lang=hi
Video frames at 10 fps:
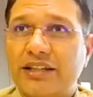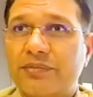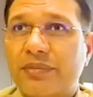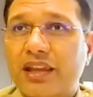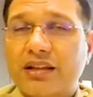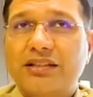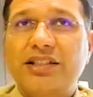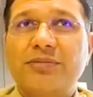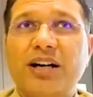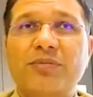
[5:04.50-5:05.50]
दिन
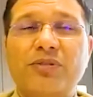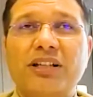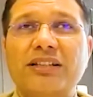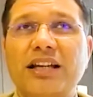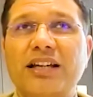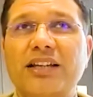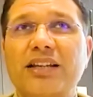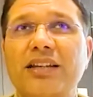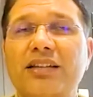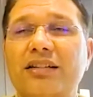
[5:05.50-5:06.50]
जब आपको लगता है
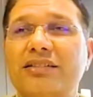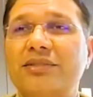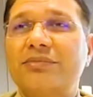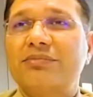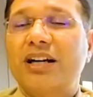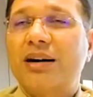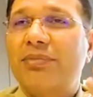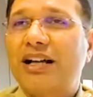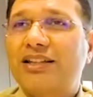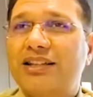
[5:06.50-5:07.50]
कि जब आप
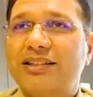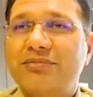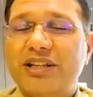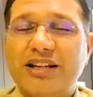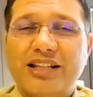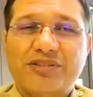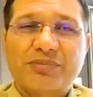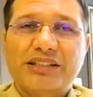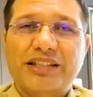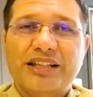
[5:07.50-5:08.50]
बात करते हैं कि मेरे खाते
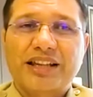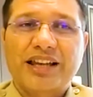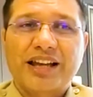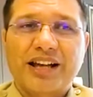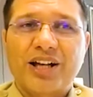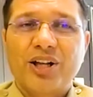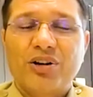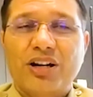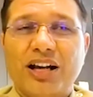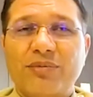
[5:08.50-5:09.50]
में पैसा नहीं आया
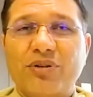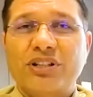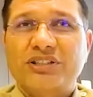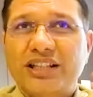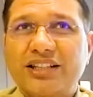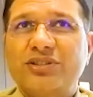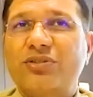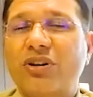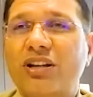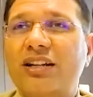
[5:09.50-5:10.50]
और आप ओरिजिनल जो
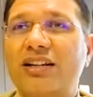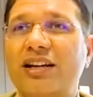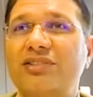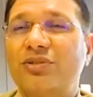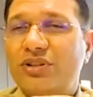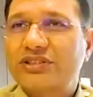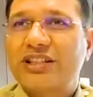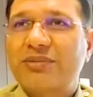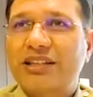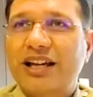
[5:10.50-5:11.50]
कॉलर का जो
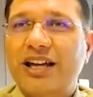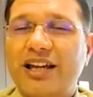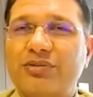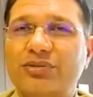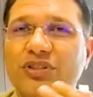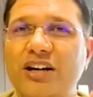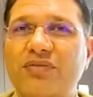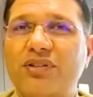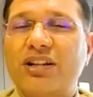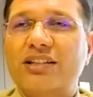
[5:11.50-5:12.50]
ओरिजिनल बंदा है उसको आप
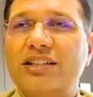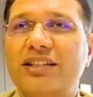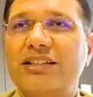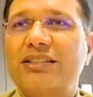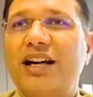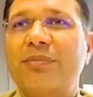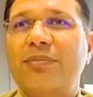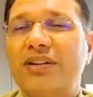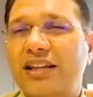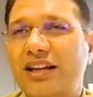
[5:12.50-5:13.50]
फ़ोन करते हैं कि जी
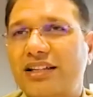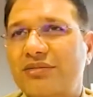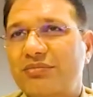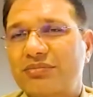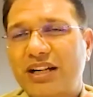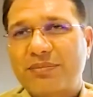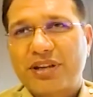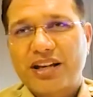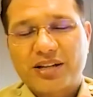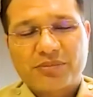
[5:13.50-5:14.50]
आपके खाते में
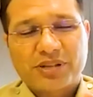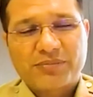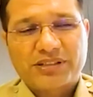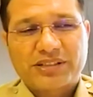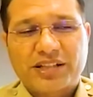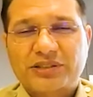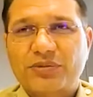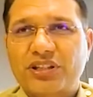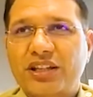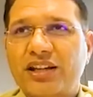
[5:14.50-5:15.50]
आपके कहने पे मैंने पैसा
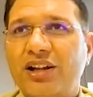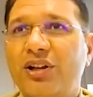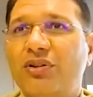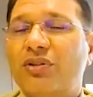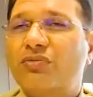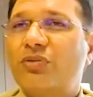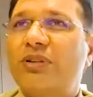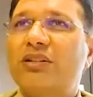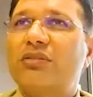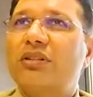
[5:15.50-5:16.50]
ट्रांसफ़र किए और वो
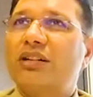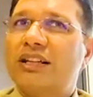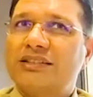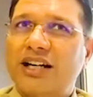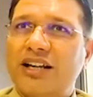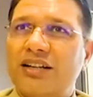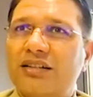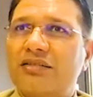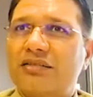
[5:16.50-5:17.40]
बिल्कुल अनजान